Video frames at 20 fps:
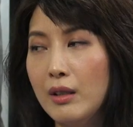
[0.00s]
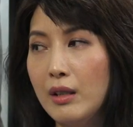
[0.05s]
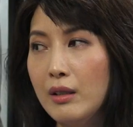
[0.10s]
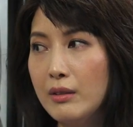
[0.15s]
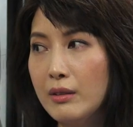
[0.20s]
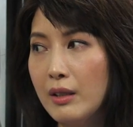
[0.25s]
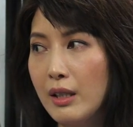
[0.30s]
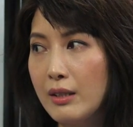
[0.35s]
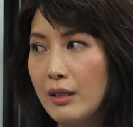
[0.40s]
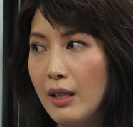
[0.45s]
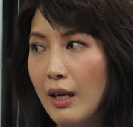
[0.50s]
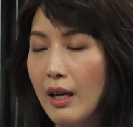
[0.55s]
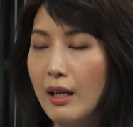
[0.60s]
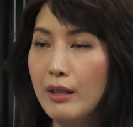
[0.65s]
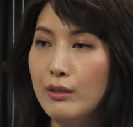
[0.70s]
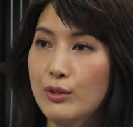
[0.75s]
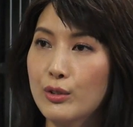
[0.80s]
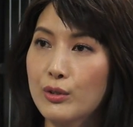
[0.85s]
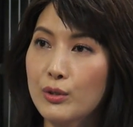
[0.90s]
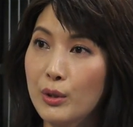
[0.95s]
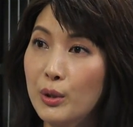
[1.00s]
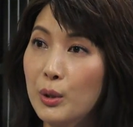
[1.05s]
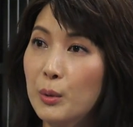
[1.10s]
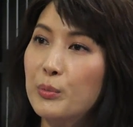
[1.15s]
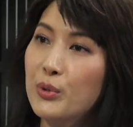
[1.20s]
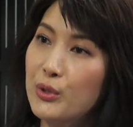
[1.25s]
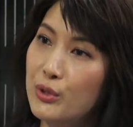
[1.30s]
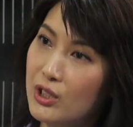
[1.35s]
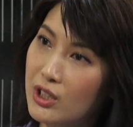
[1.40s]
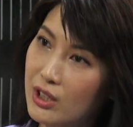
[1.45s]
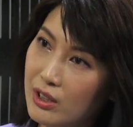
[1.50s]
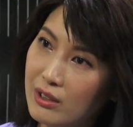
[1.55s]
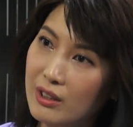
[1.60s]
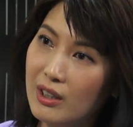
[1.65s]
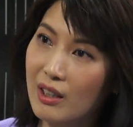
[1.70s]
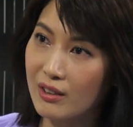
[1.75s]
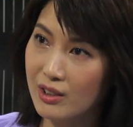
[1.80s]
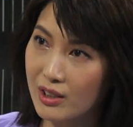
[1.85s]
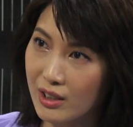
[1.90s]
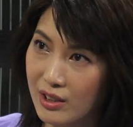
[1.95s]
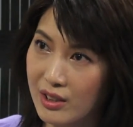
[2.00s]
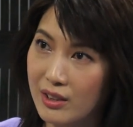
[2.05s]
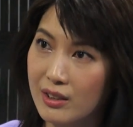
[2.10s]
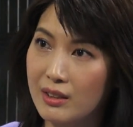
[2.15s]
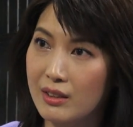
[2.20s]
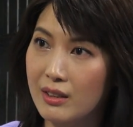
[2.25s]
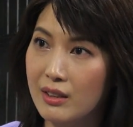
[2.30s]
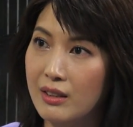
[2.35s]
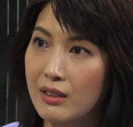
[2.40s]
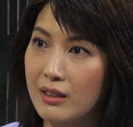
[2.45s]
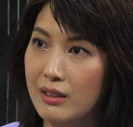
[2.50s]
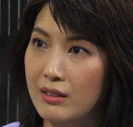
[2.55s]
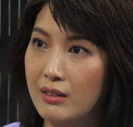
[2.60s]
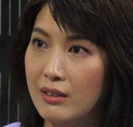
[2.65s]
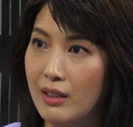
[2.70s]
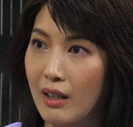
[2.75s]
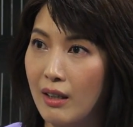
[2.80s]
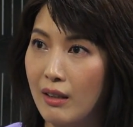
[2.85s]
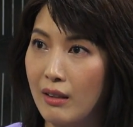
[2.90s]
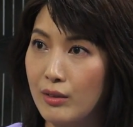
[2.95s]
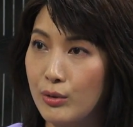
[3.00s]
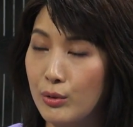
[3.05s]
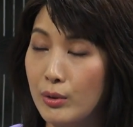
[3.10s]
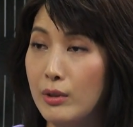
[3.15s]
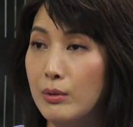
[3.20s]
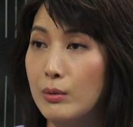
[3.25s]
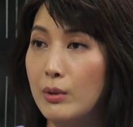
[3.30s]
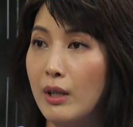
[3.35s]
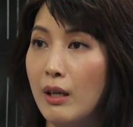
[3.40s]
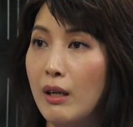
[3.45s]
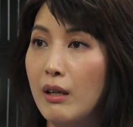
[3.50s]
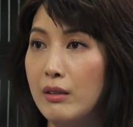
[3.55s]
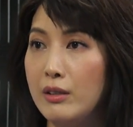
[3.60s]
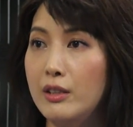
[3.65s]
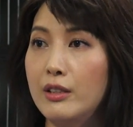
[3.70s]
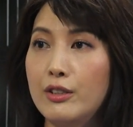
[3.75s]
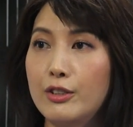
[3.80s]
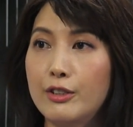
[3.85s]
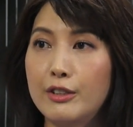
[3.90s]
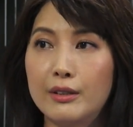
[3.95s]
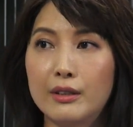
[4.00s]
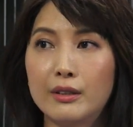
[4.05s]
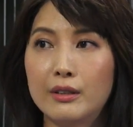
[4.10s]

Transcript: 然后大家看的时候不知道这是一个在宣传高启市